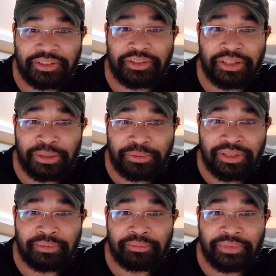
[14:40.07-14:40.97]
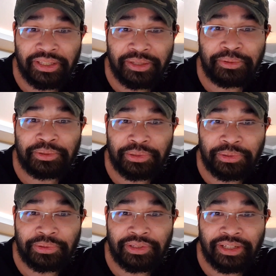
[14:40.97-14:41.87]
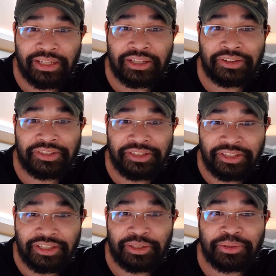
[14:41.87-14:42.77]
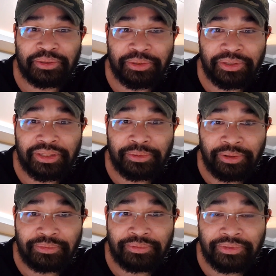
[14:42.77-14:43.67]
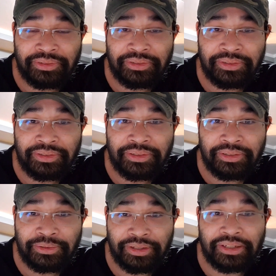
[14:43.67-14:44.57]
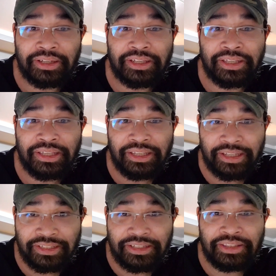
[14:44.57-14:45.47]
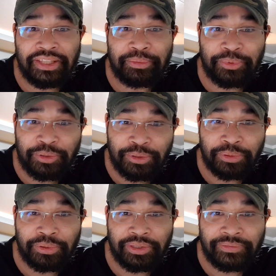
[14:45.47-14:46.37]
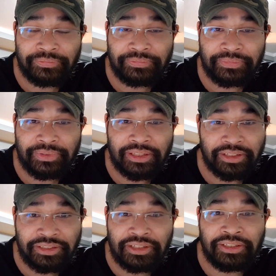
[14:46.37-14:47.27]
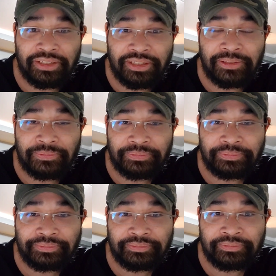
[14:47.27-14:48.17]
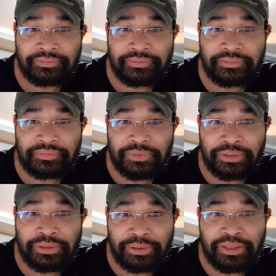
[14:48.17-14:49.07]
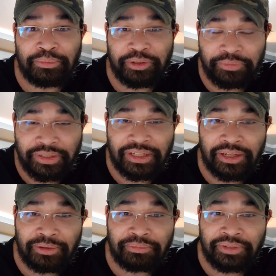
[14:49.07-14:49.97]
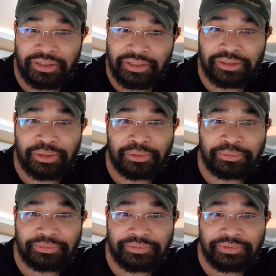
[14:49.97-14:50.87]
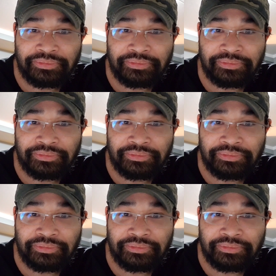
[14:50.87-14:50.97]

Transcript: đừng có hiểu nhầm ý của tôi hay là cái suy nghĩ của tôi hiểu không hoặc là cái cái trái tim của tôi thực chất á, tôi là một vị đàn ông rất là tốt